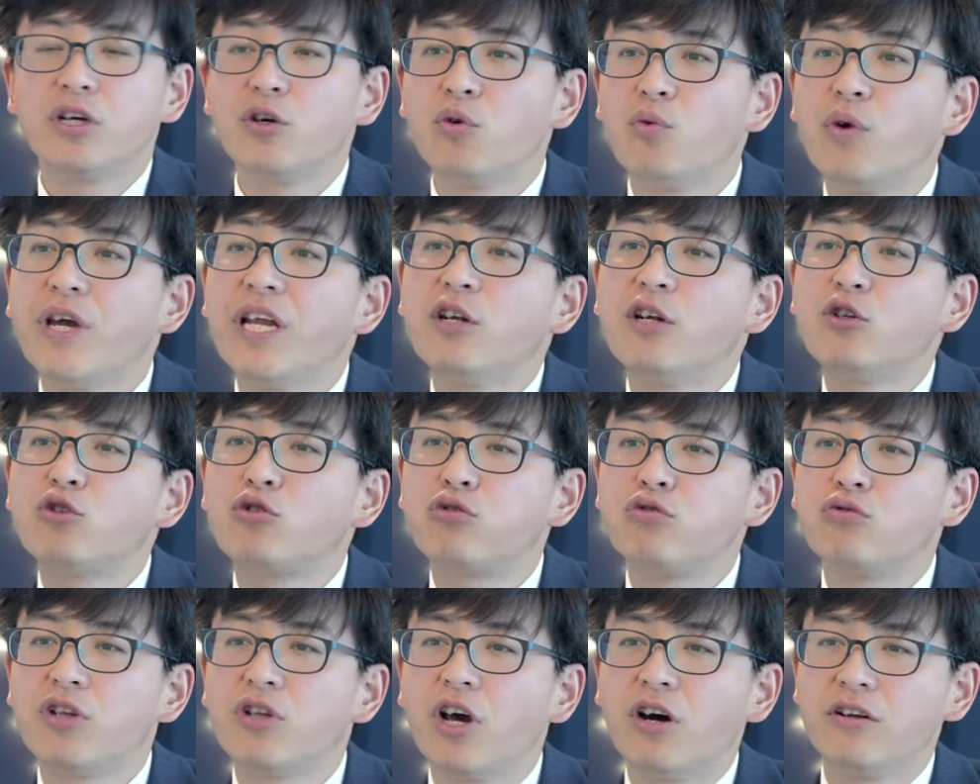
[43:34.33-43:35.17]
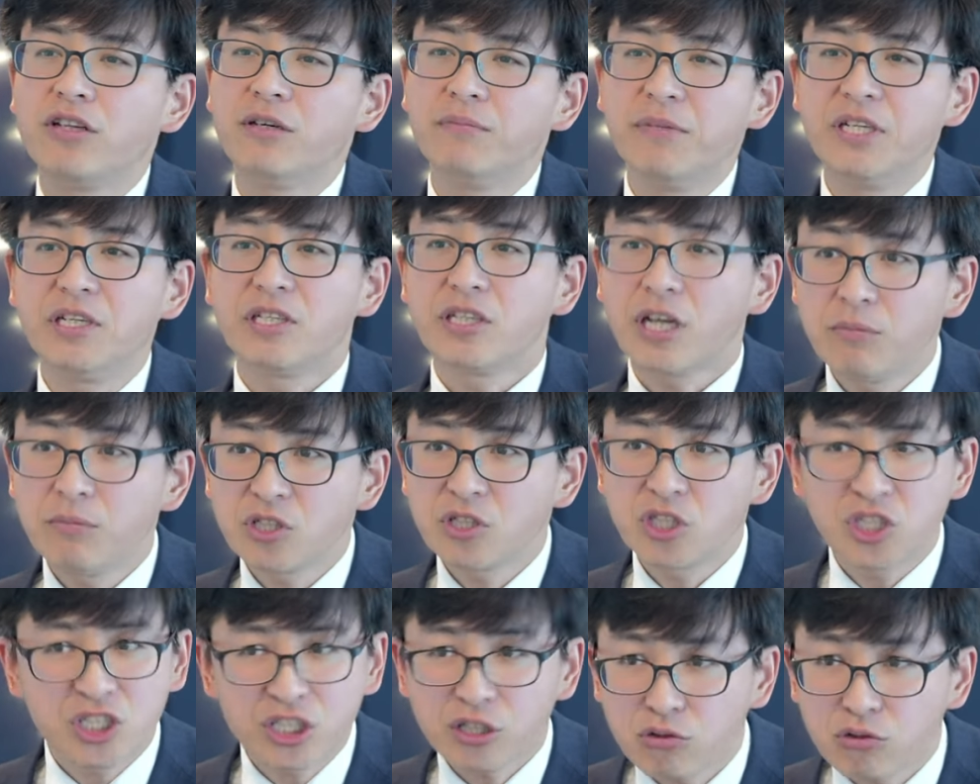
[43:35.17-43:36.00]
为了除掉他们呢，他
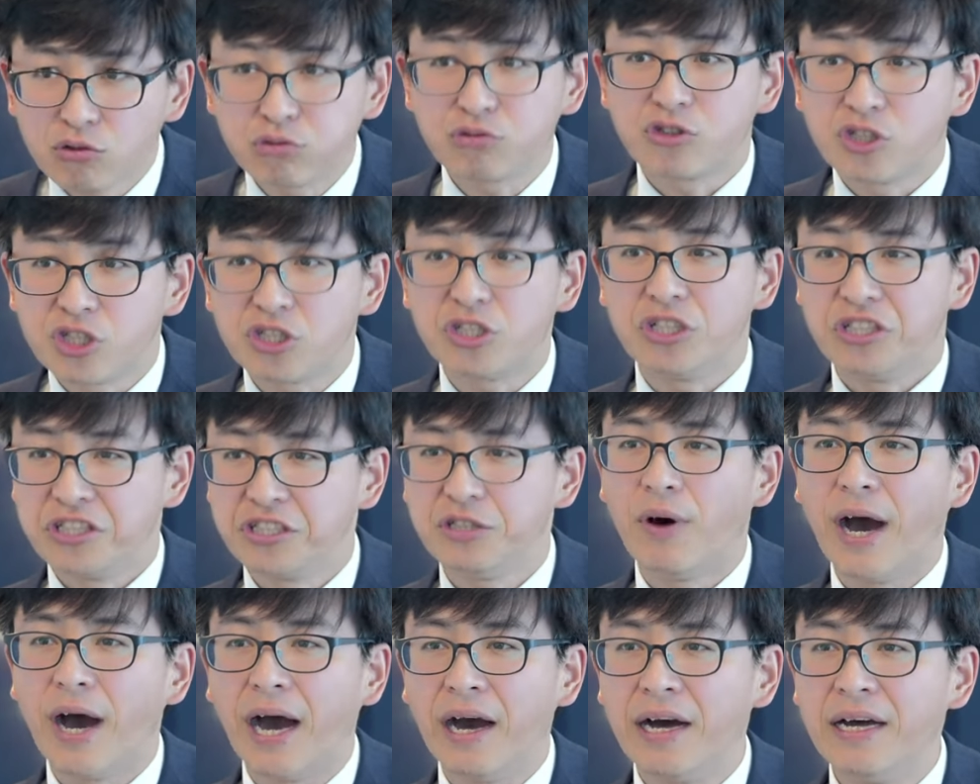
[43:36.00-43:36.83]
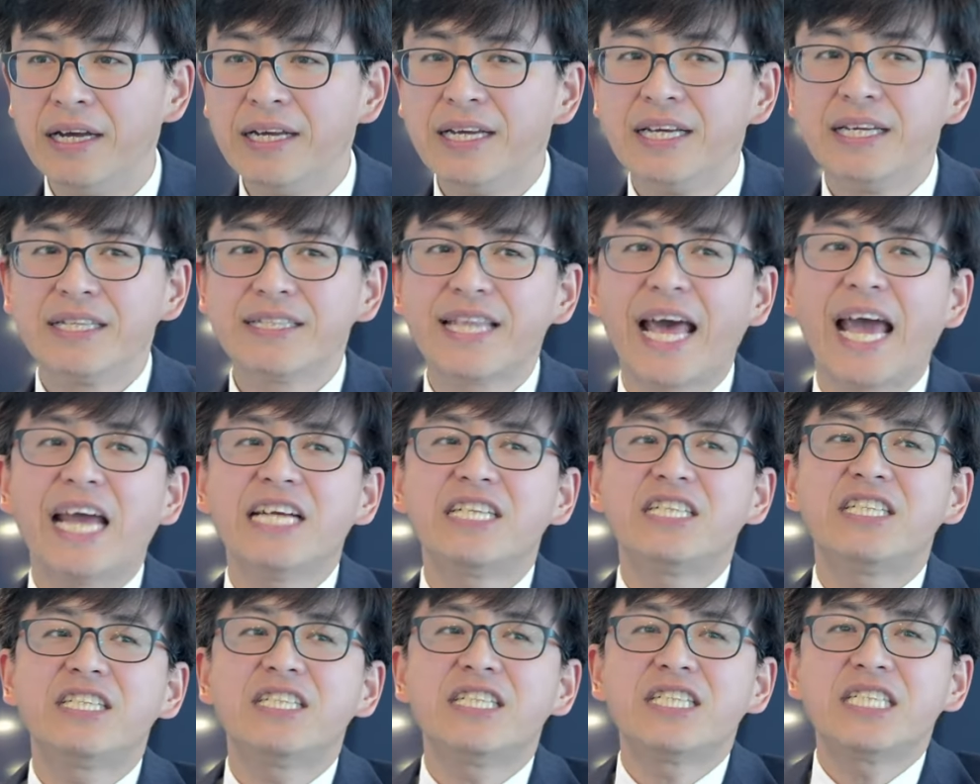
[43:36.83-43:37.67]
们清楚自己的计划，但
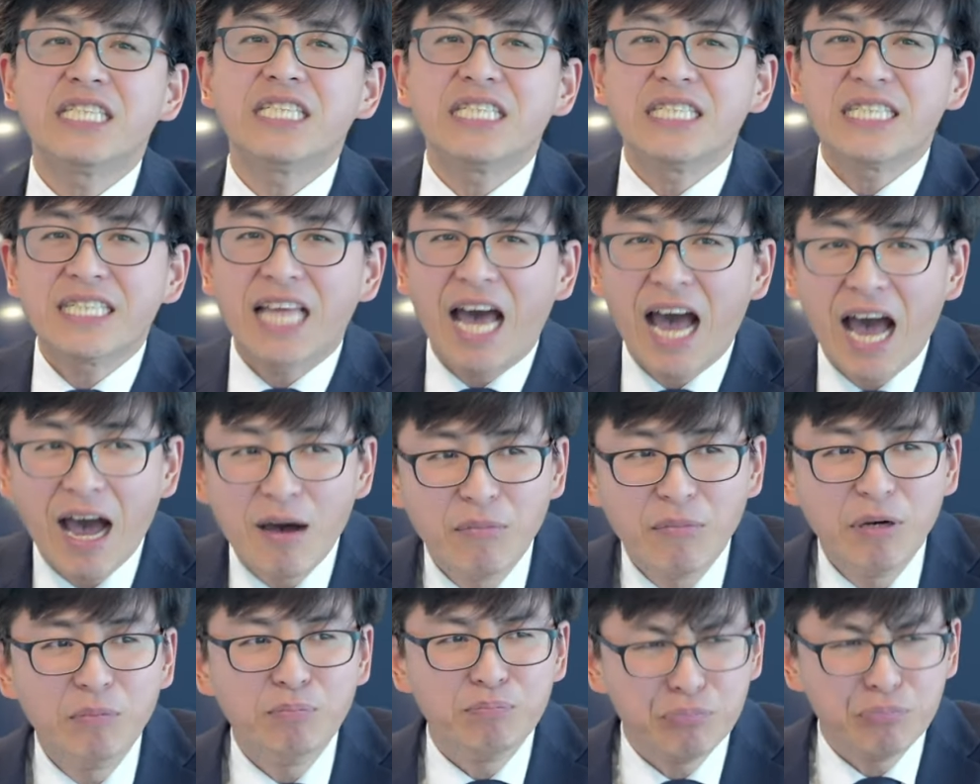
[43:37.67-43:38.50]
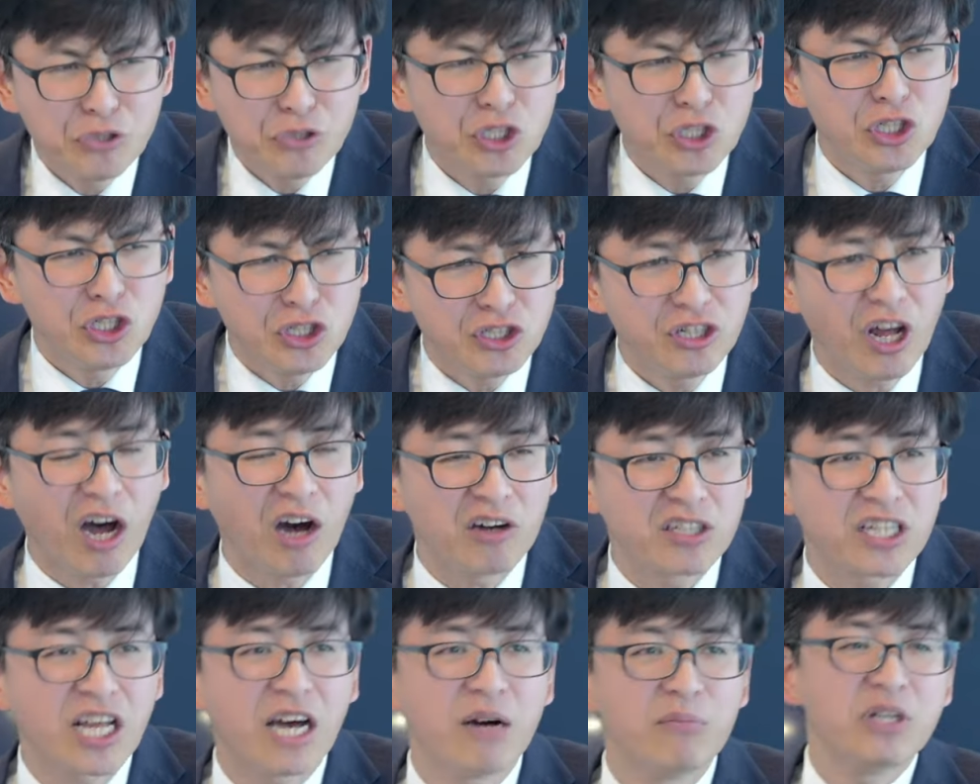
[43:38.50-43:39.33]
是他们不知
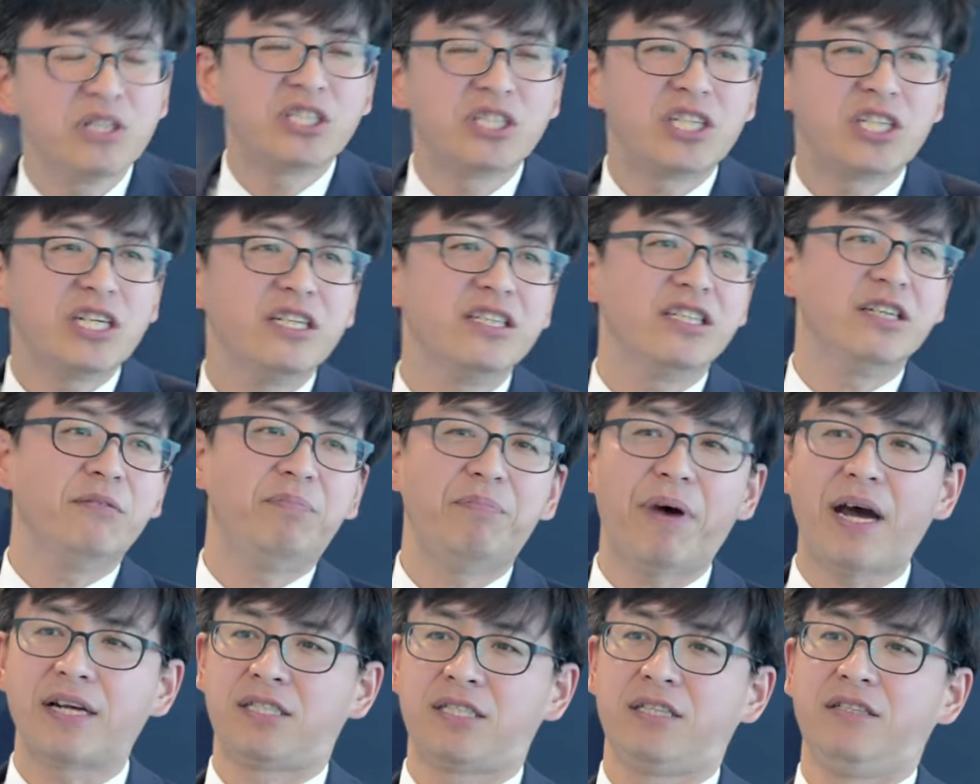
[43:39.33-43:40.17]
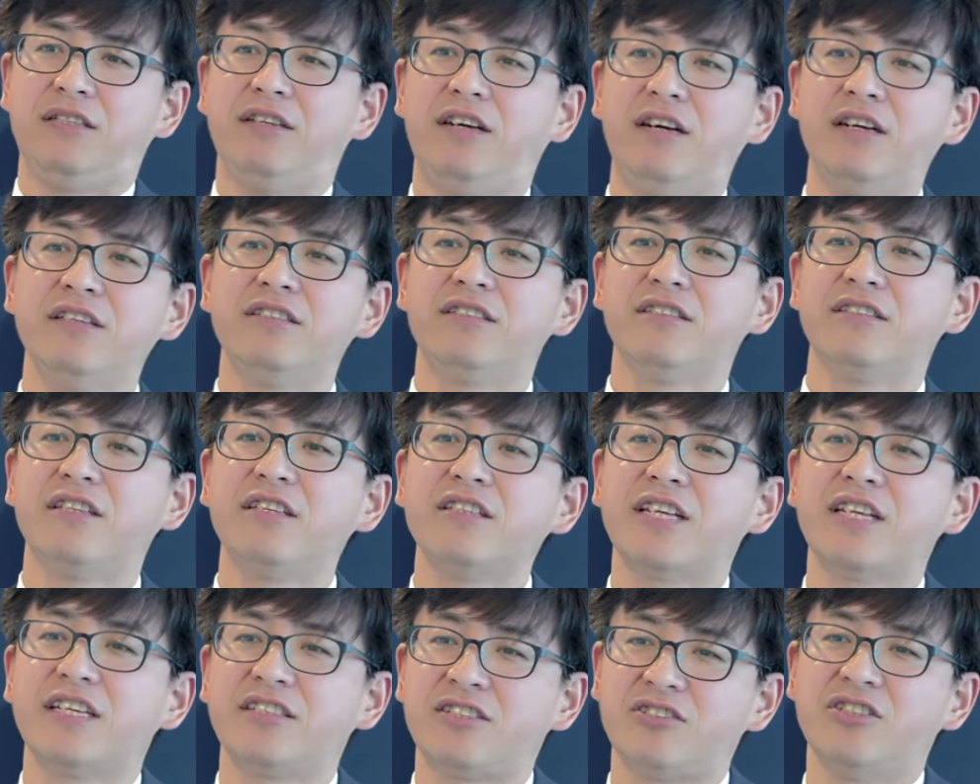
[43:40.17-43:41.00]
道，他们真的把神的儿子
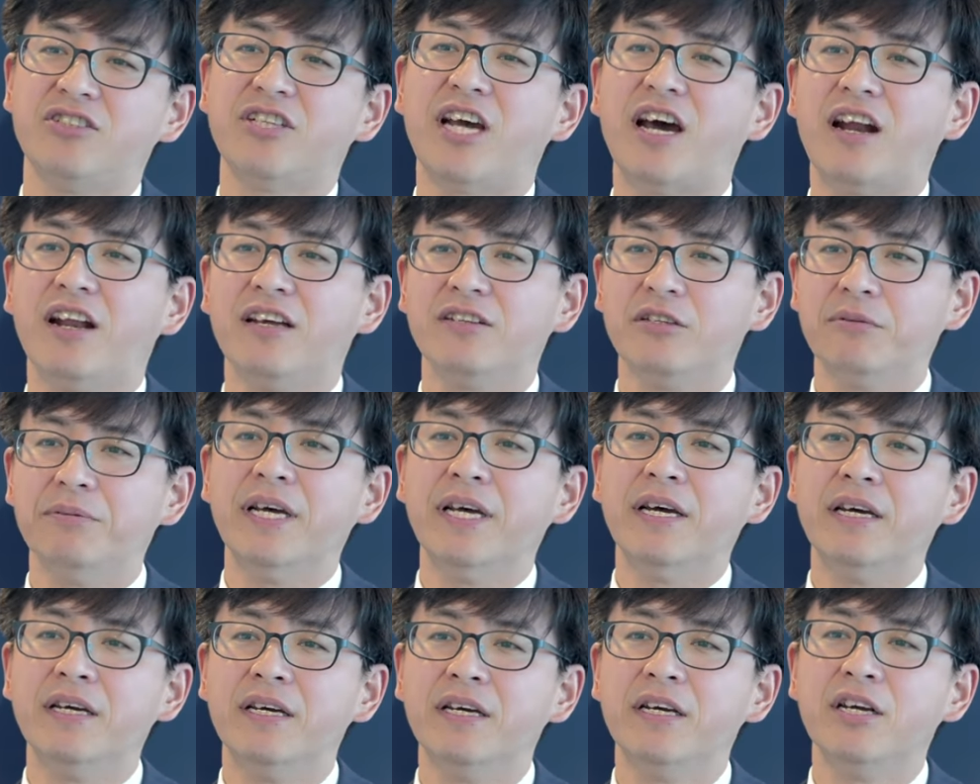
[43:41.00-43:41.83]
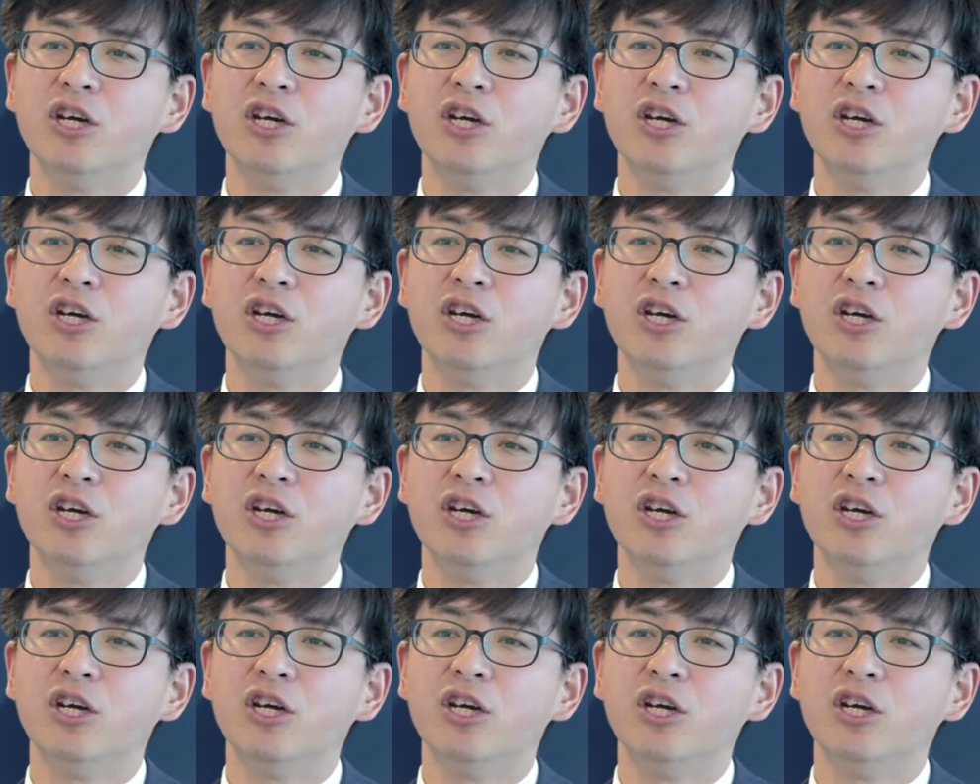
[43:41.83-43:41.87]
钉在十架了，对不对？